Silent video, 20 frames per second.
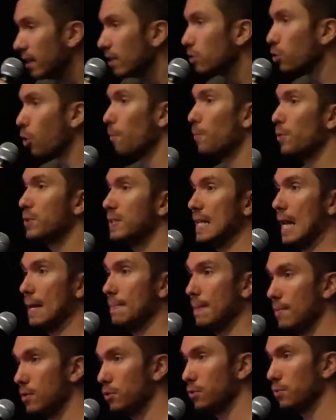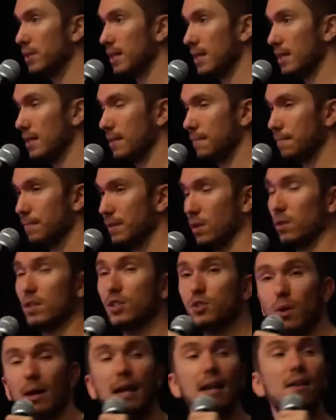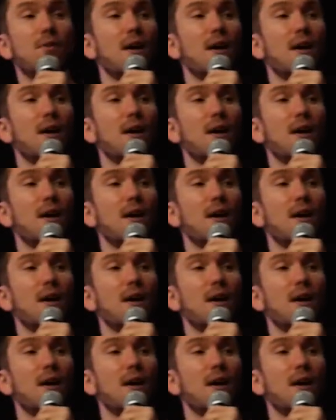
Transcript: était trop petit, la Bible nous dit. Donc ils sont allés